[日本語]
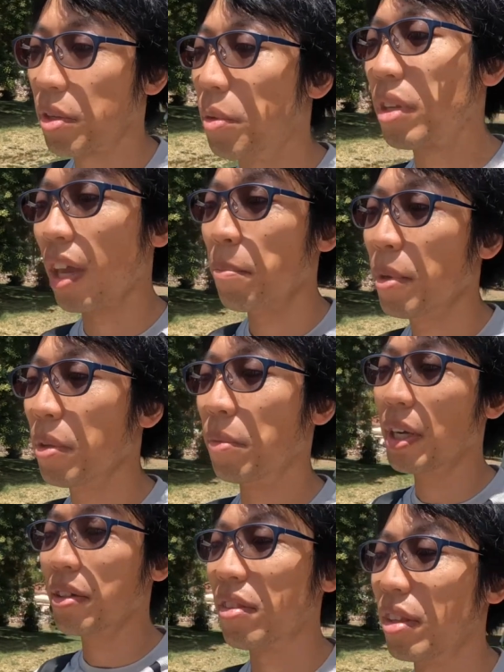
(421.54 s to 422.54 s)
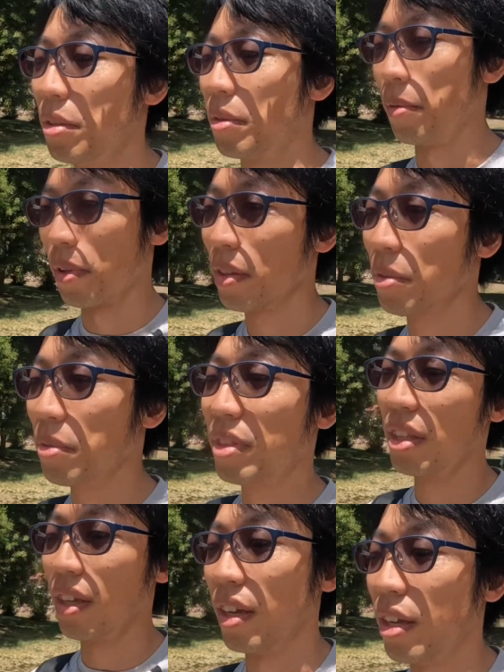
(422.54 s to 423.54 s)
狂犬病のワクチンとかもちゃんと打っ
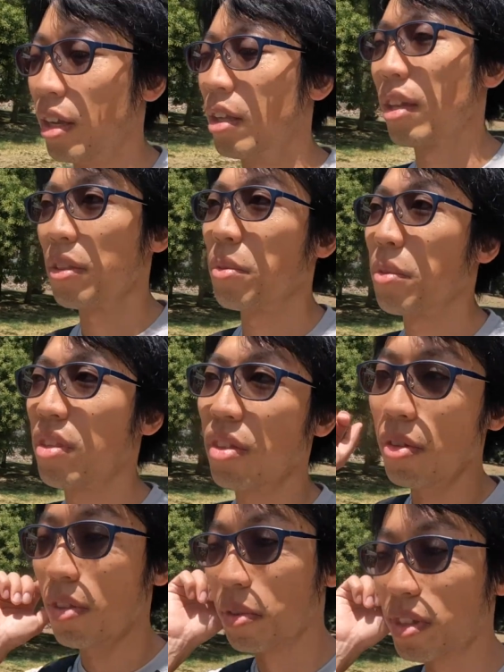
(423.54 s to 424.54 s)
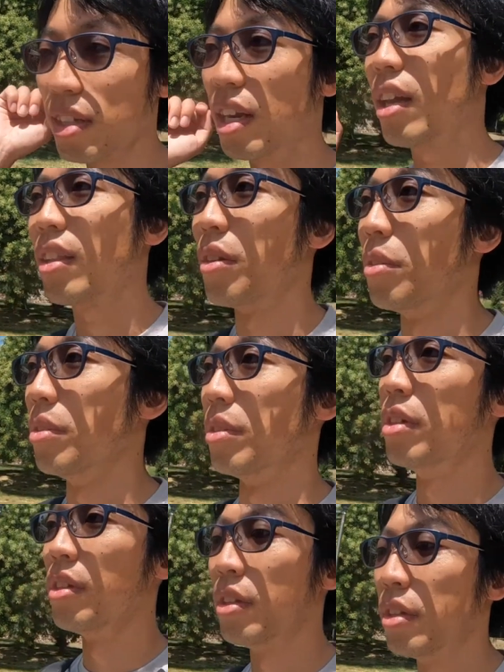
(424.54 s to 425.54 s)
ててちゃんとこう印をつけられてる
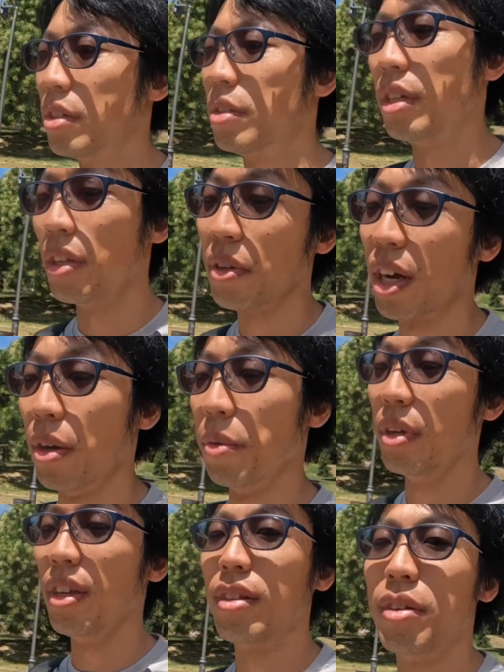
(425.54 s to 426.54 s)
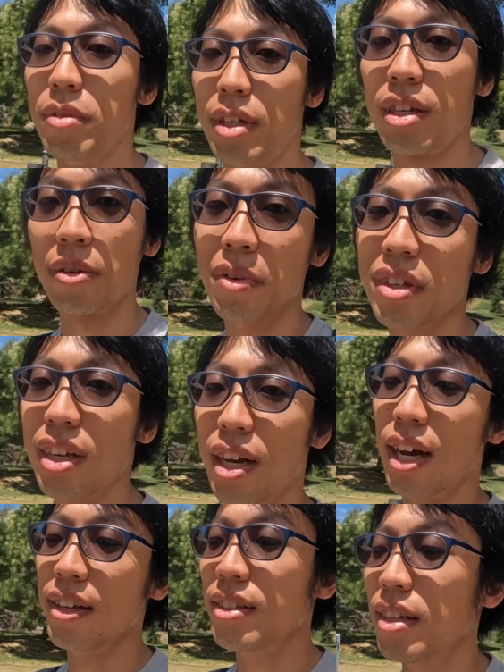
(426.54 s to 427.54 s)
犬が多いっていうんで基本的に
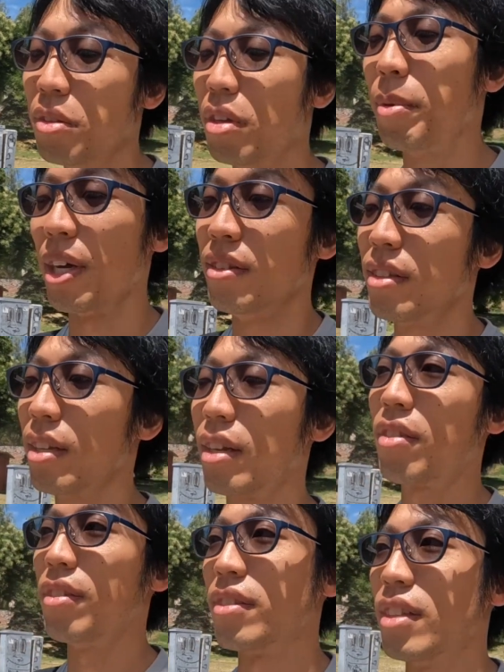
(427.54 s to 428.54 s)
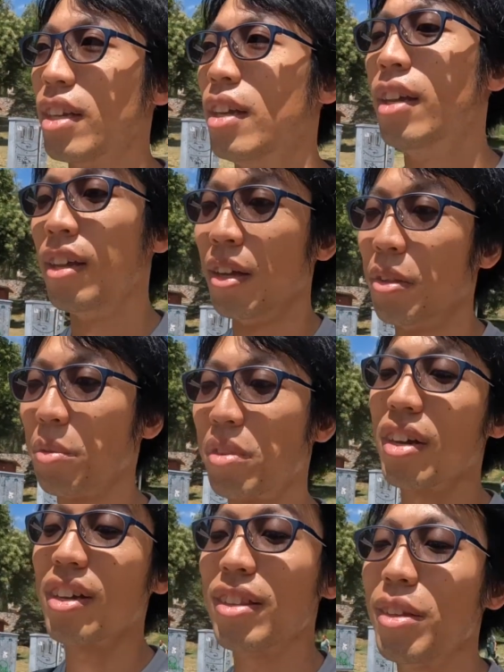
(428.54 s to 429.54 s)
は安全といえば安全らしいですねど
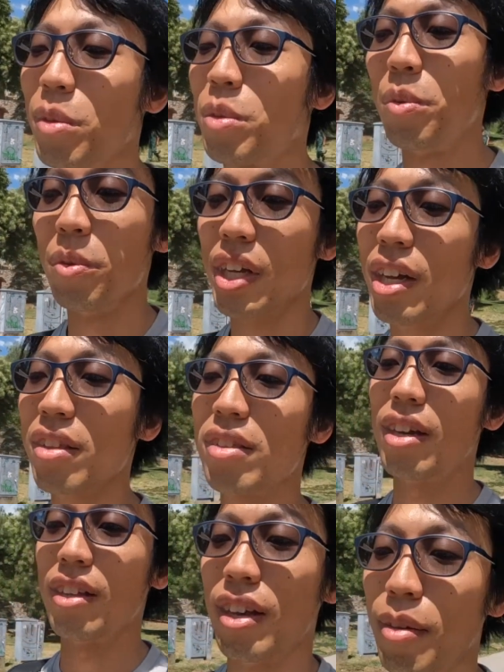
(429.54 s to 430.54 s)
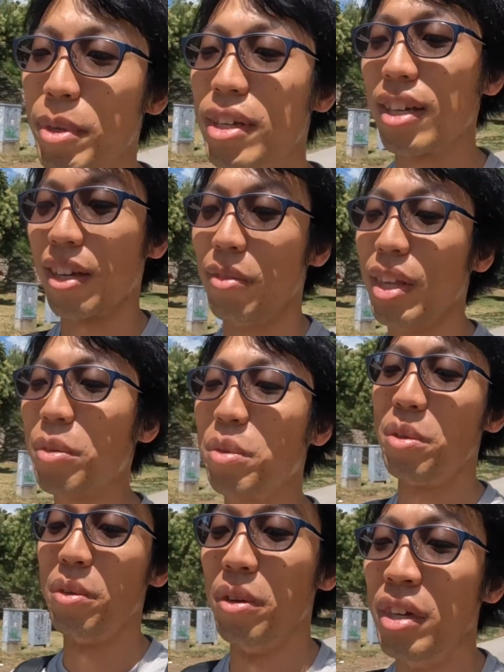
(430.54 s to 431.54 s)
ちらかというと東南アジアで見かける
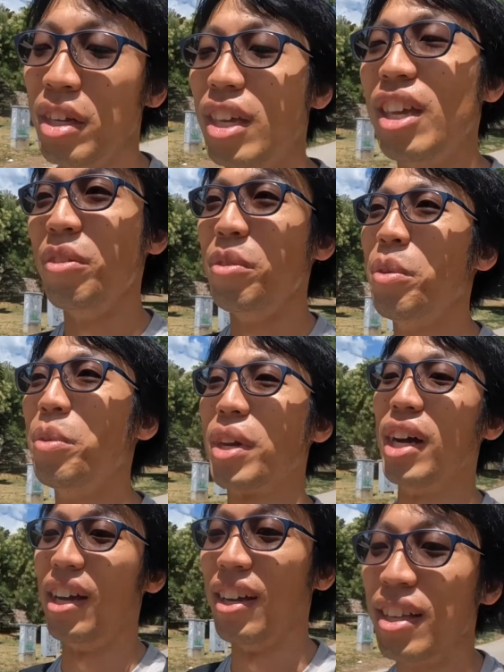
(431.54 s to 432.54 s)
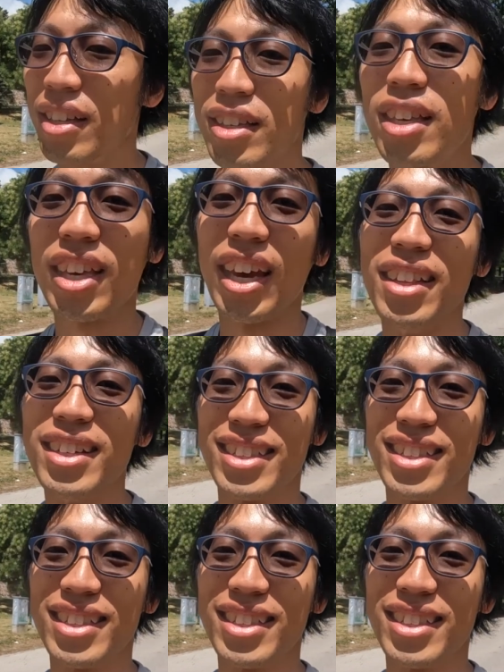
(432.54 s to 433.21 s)
猫と犬の方が危険で